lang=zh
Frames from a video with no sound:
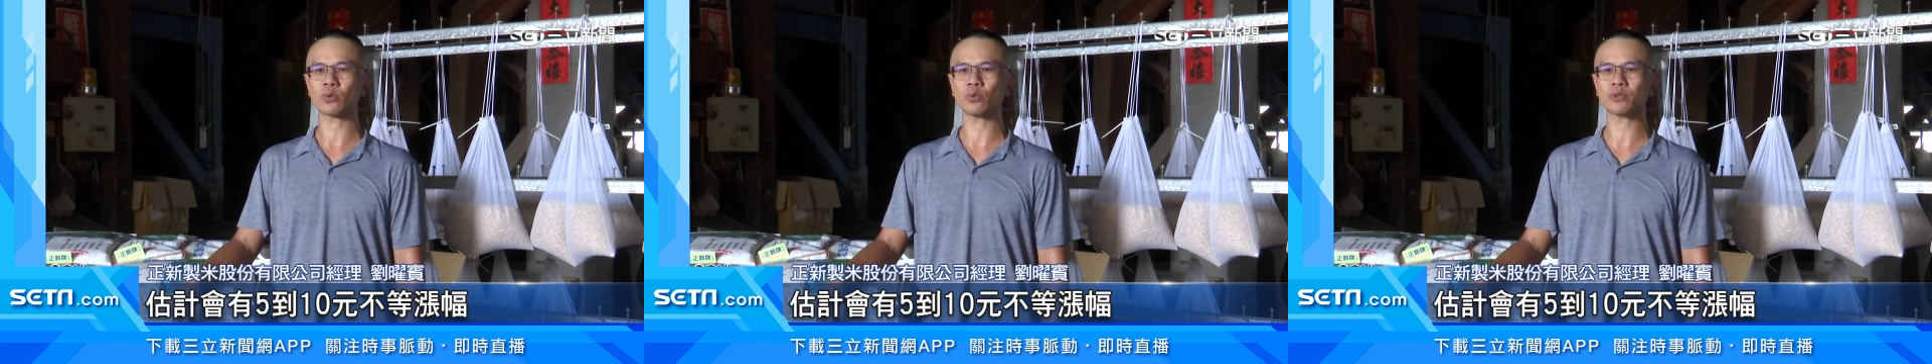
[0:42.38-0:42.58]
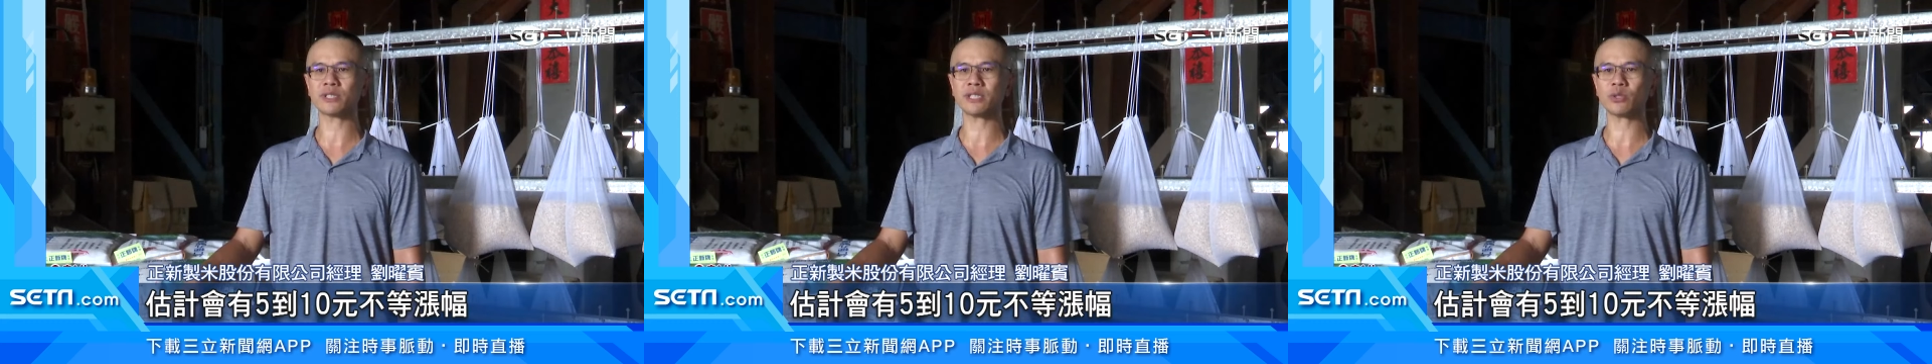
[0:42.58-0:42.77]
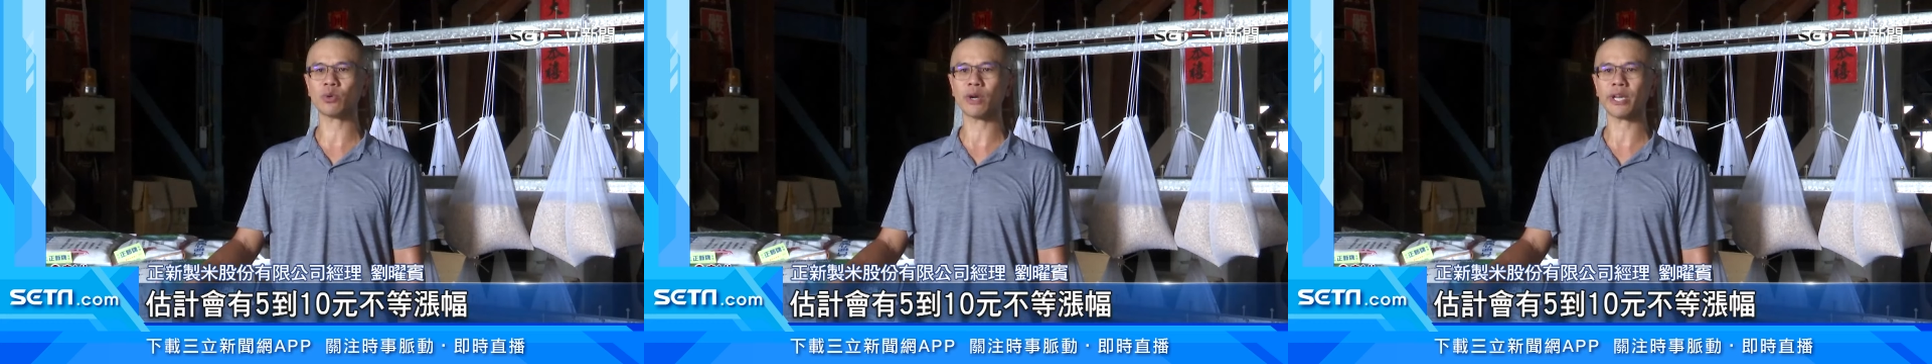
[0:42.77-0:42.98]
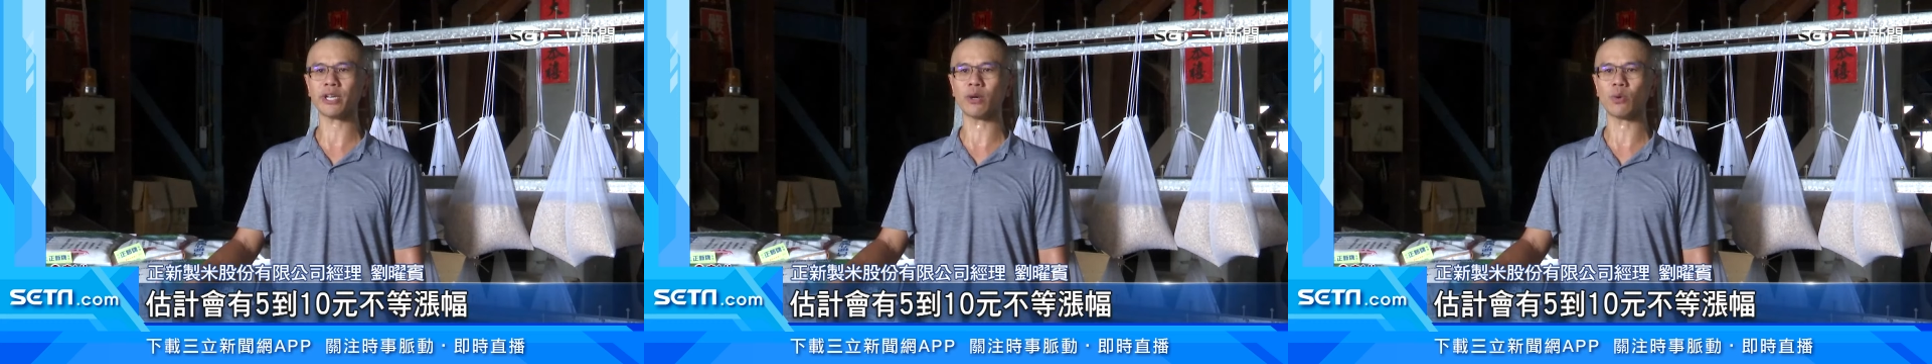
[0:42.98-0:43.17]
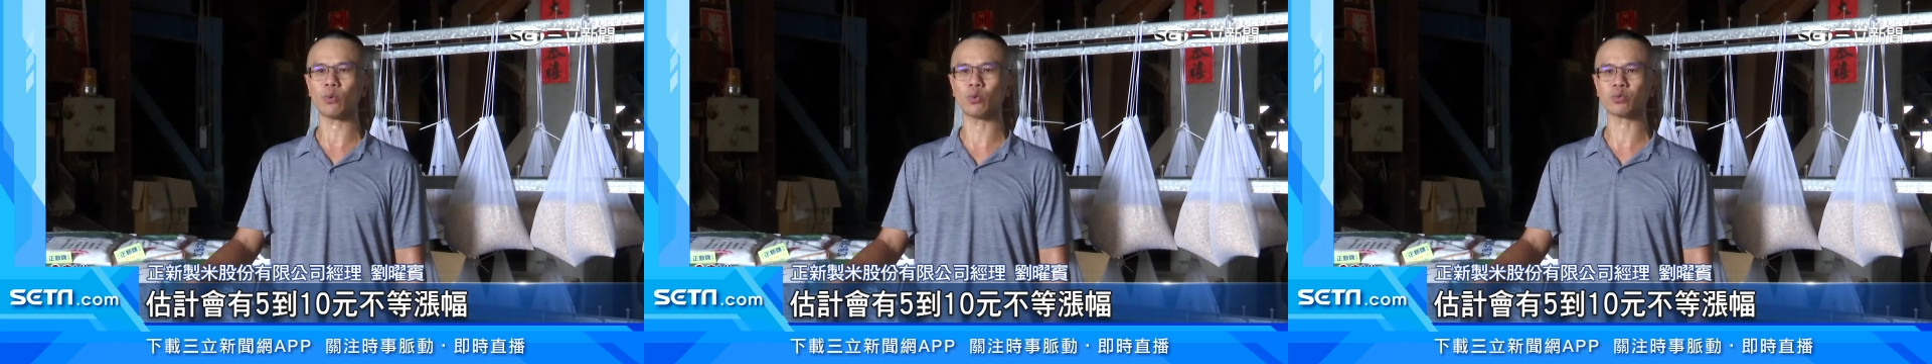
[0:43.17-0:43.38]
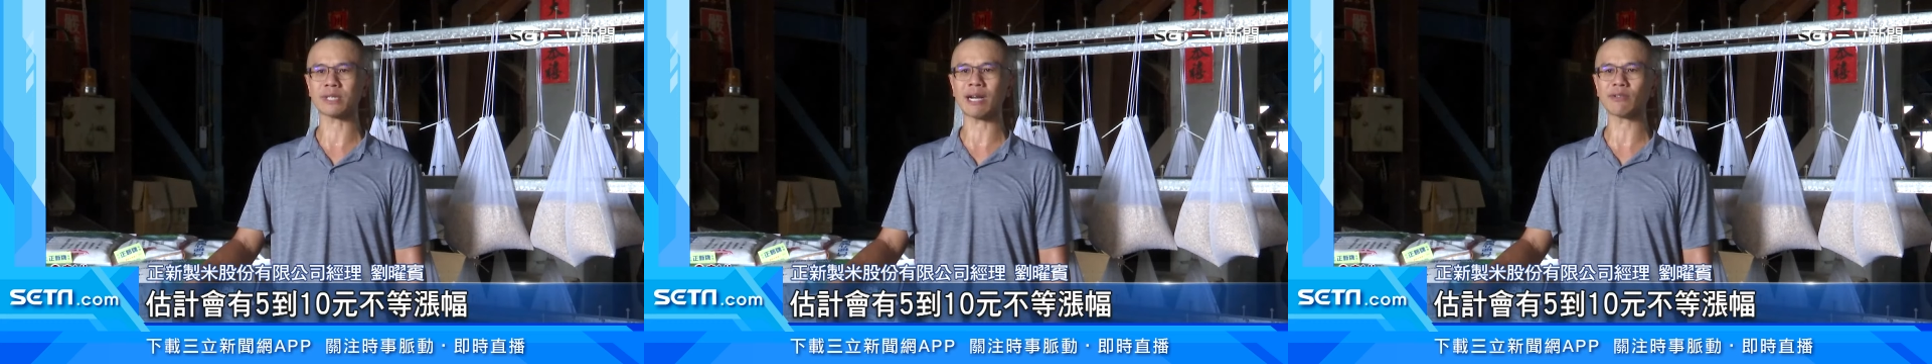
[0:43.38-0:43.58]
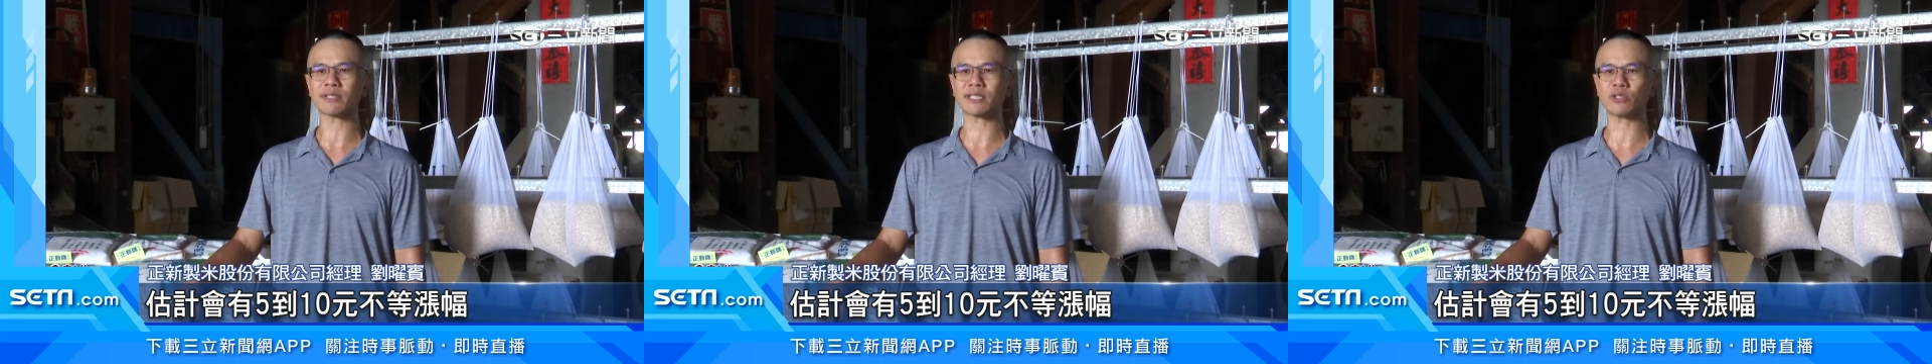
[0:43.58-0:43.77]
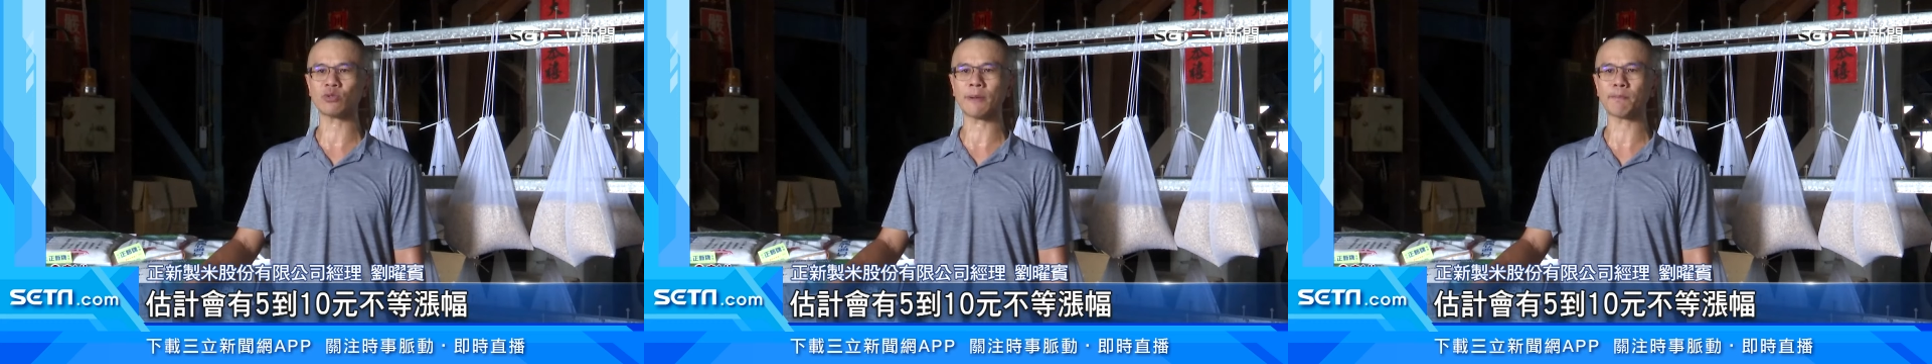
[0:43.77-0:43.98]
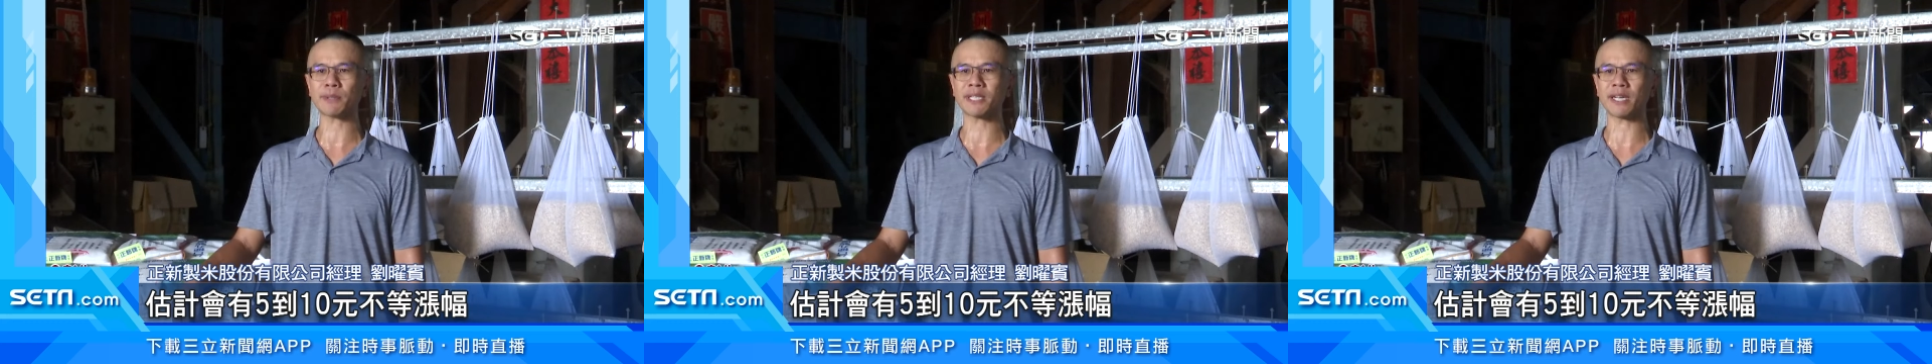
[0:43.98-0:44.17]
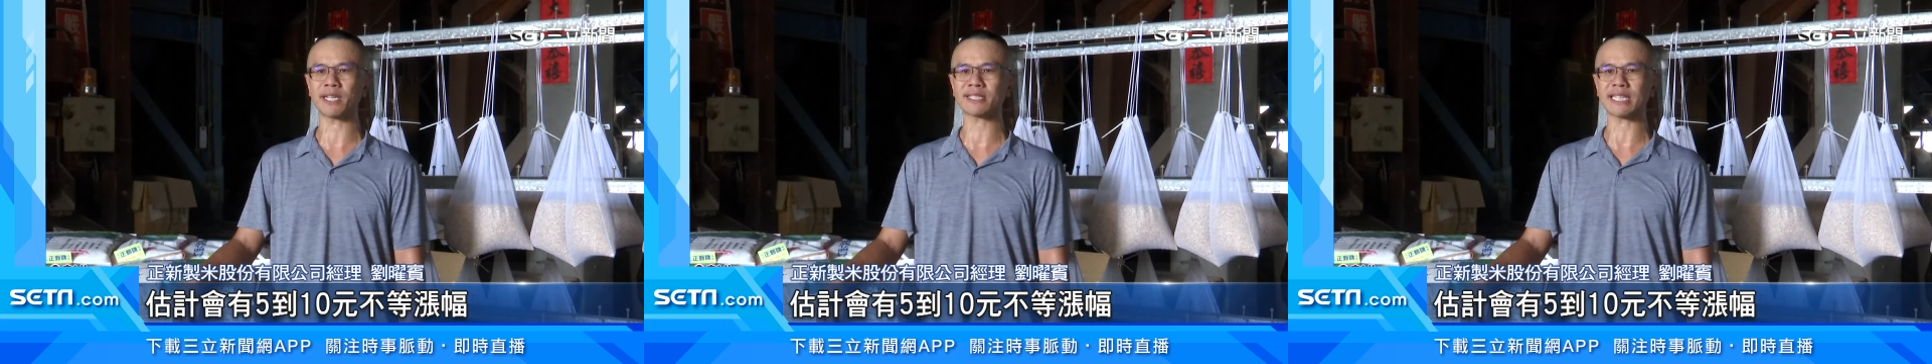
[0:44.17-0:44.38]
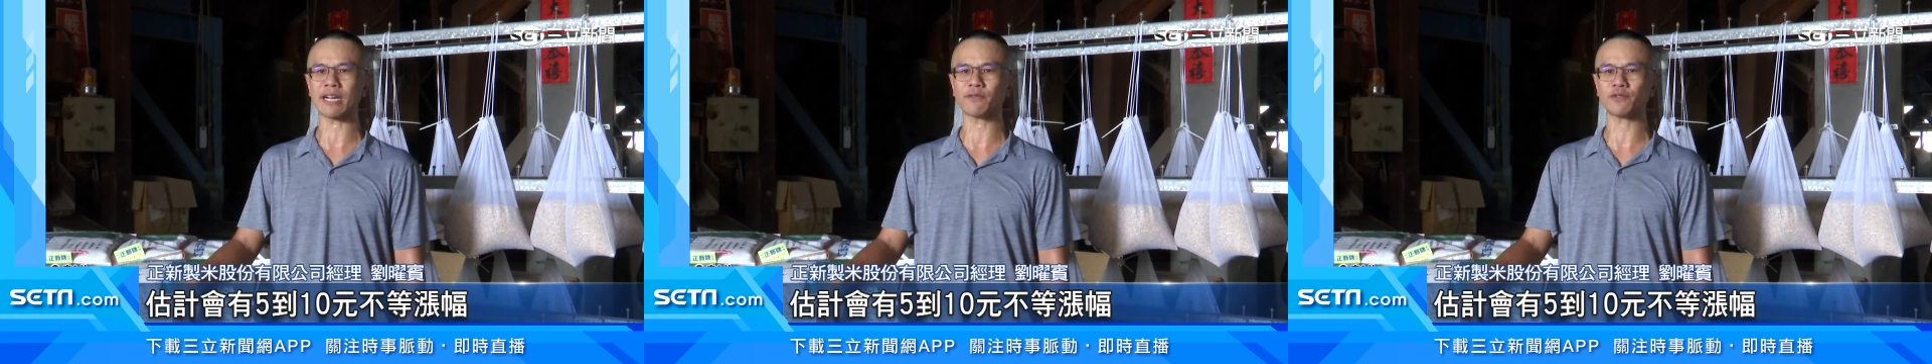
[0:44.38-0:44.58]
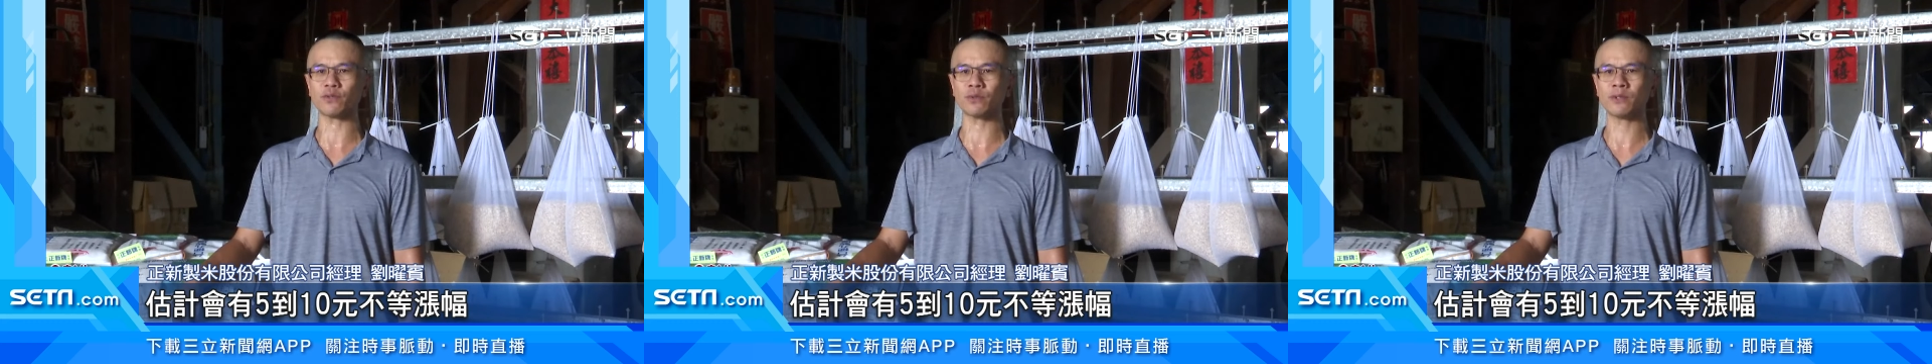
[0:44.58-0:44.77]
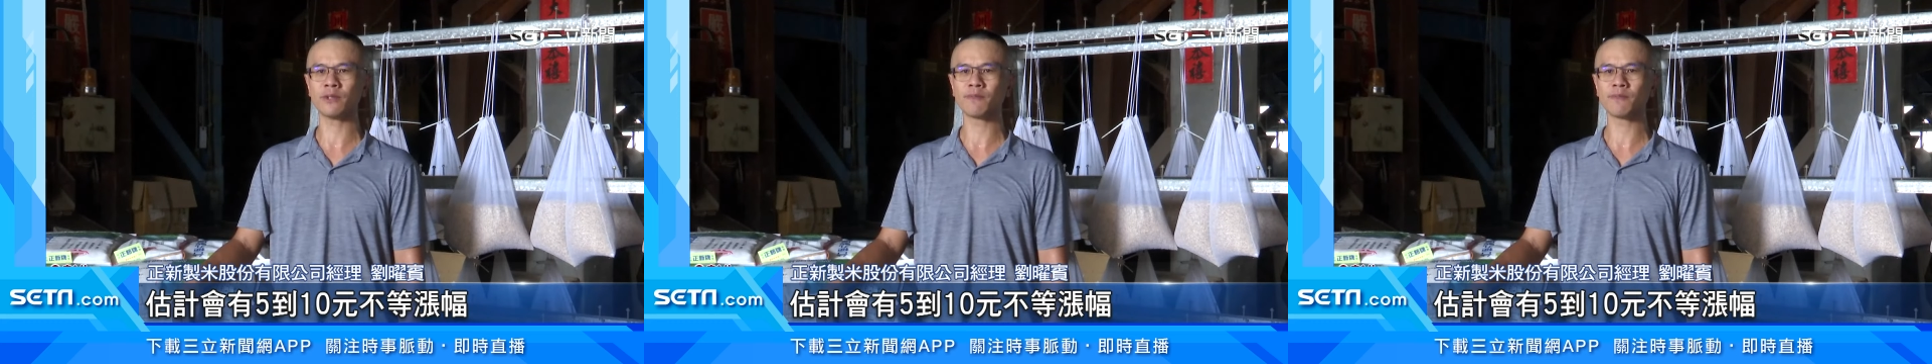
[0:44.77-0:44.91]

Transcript: 估计会有五到十元不等的涨幅，